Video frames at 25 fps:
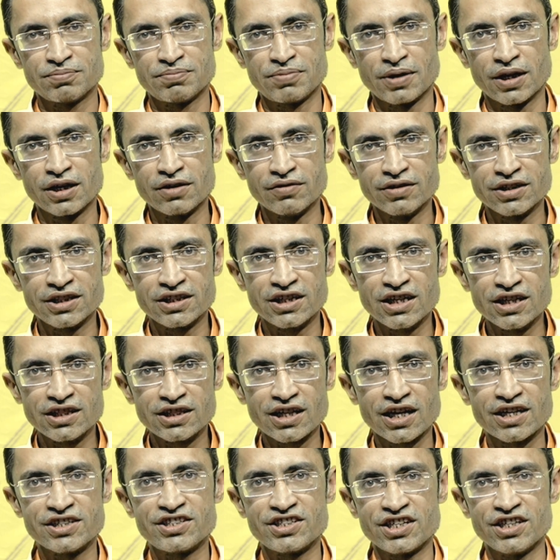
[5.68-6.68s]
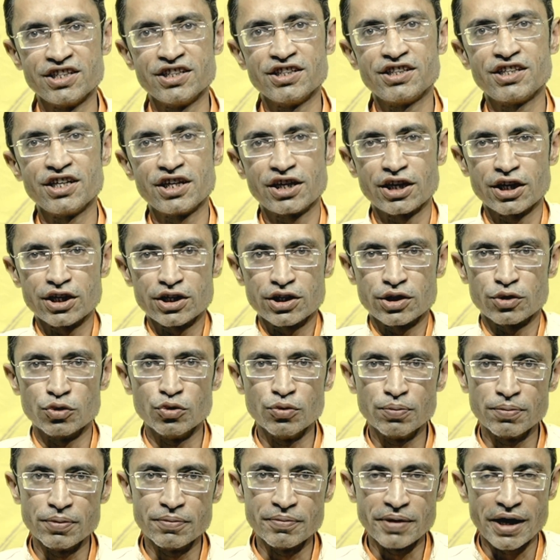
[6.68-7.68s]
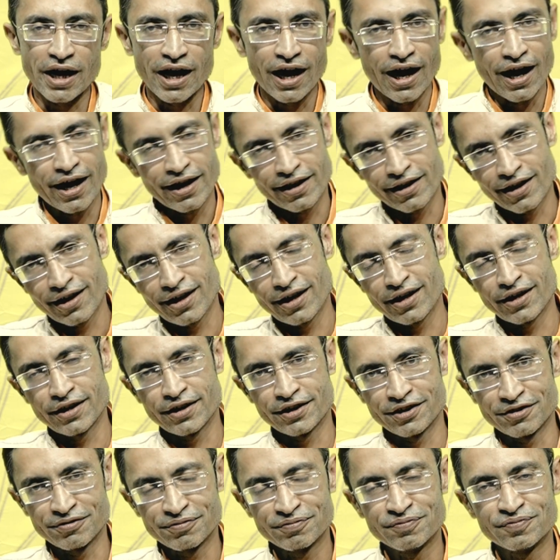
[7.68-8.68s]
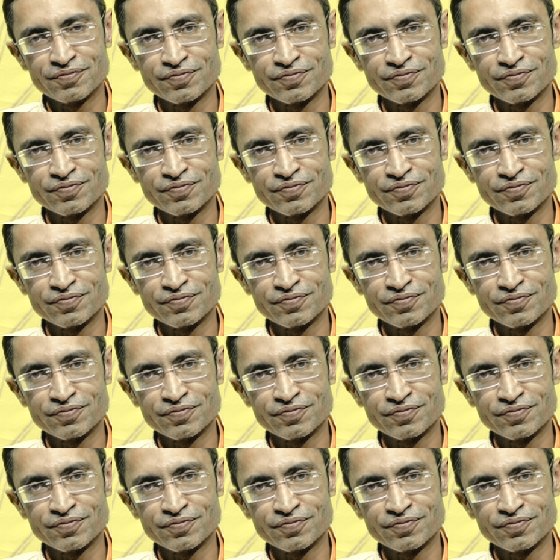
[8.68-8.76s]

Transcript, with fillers: भगवत गीता जयंती के रूप में आ रहा है